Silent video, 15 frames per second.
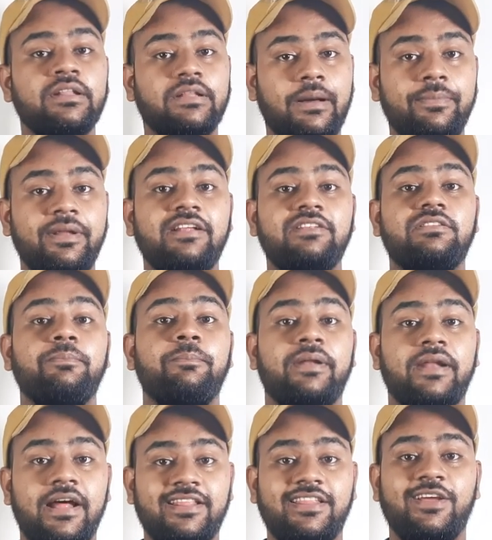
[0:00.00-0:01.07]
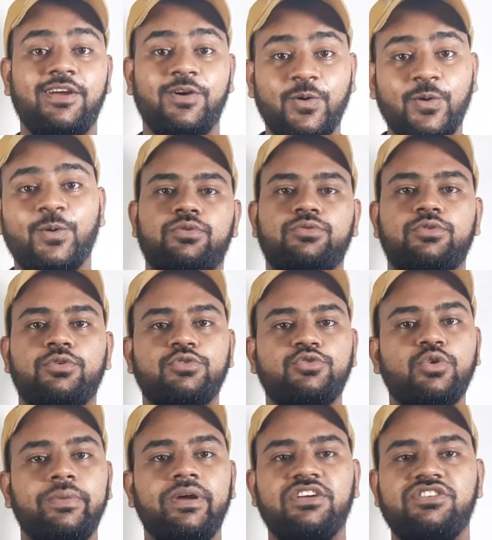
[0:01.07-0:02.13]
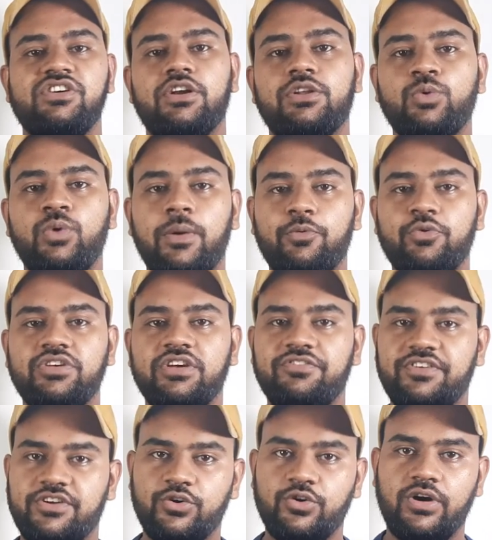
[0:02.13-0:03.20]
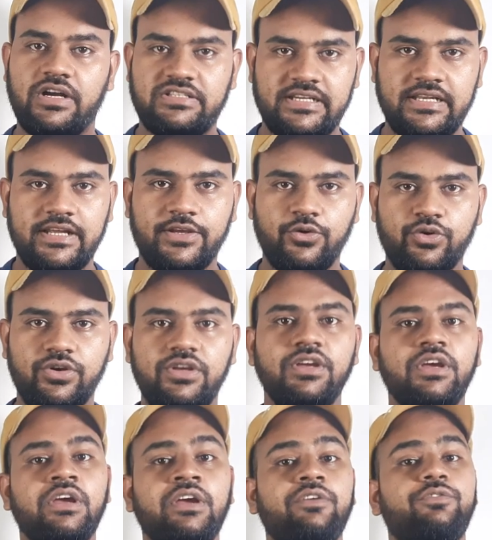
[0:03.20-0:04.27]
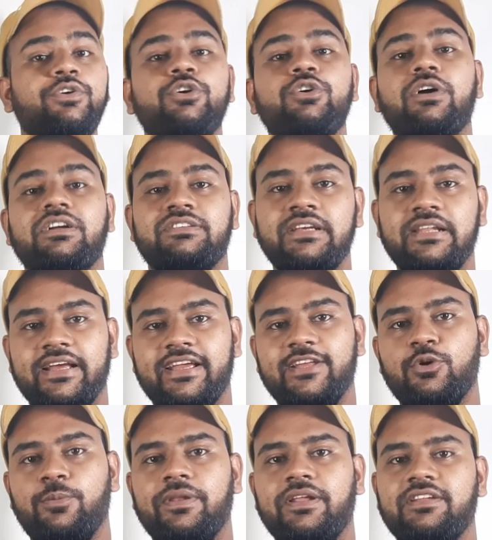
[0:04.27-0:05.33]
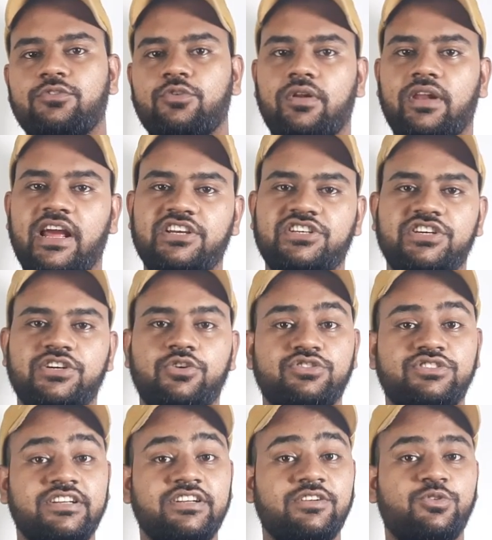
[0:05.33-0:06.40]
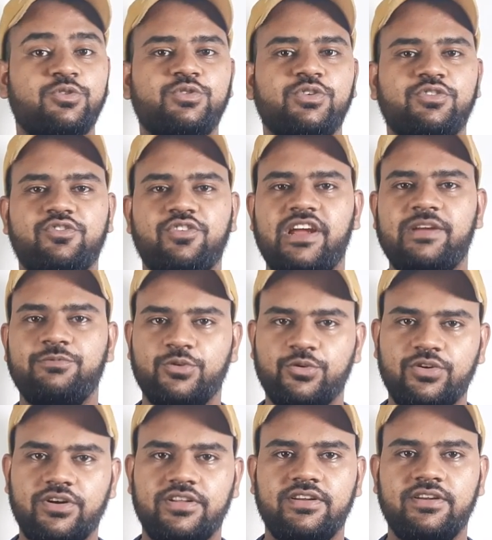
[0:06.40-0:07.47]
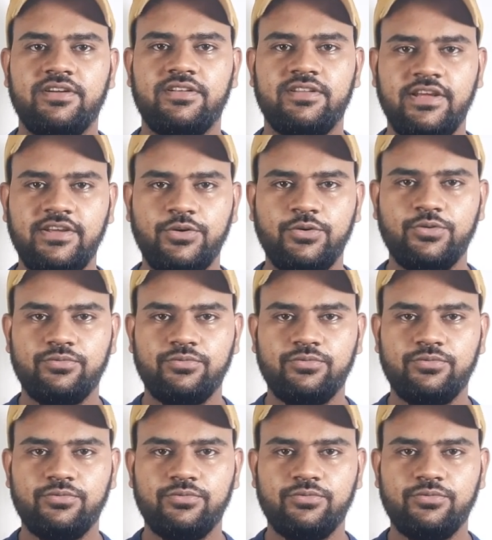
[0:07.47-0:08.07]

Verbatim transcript: थंबनेल्स बनाते हो तो दोस्तों मैं आशा करता हूँ आपको ये वीडियो अच्छी लगी होगी वीडियो अच्छी लगी तो प्लीज़ इसको लाइक शेयर और चैनल को सब्सक्राइब जरूर कर देना थैंक यू